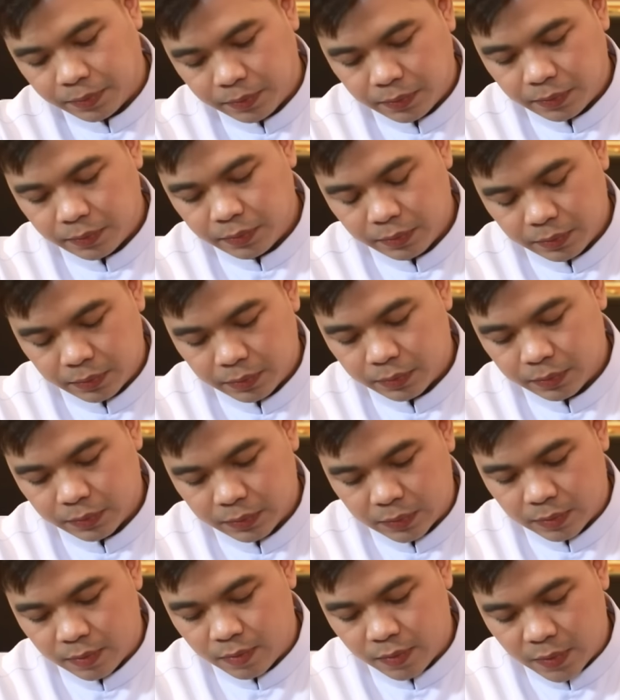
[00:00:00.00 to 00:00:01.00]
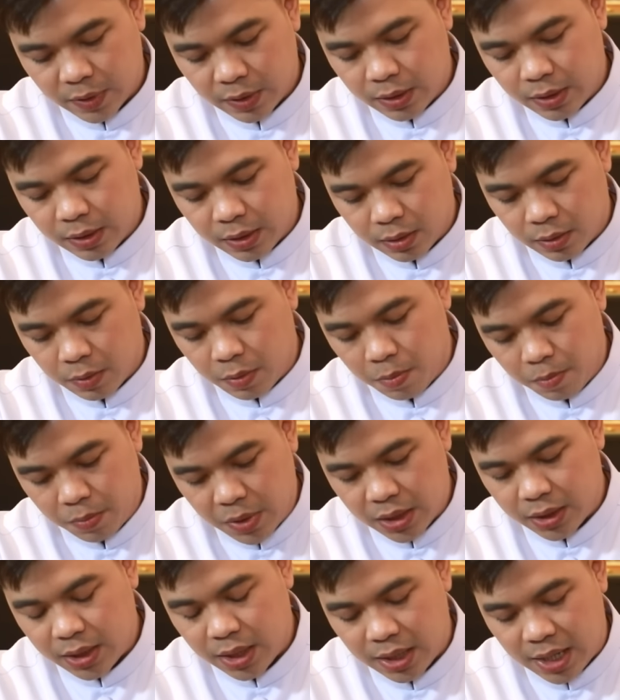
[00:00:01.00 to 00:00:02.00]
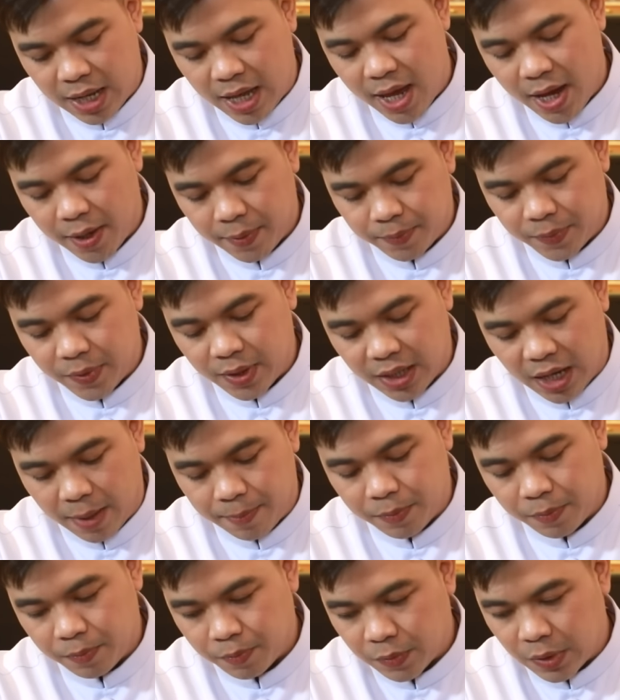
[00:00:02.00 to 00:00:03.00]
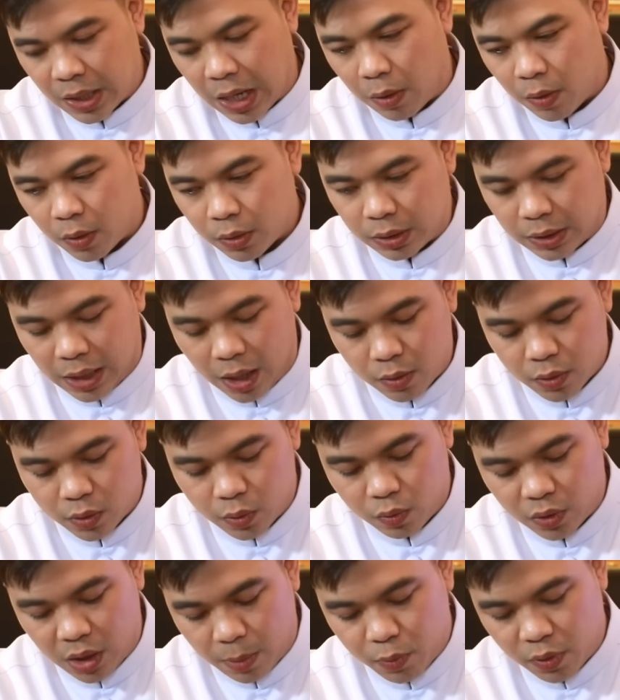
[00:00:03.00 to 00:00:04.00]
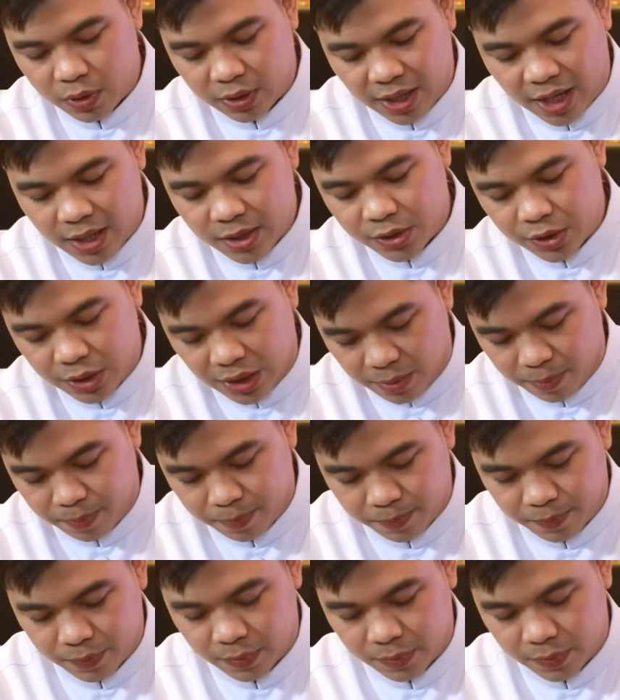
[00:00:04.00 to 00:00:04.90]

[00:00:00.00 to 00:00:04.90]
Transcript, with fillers: เสร็จแล้วยังไงต่อครับอาจารย์เมื่อเสร็จแล้วนะครับเราก็เข้าสู่กระบวนการชิม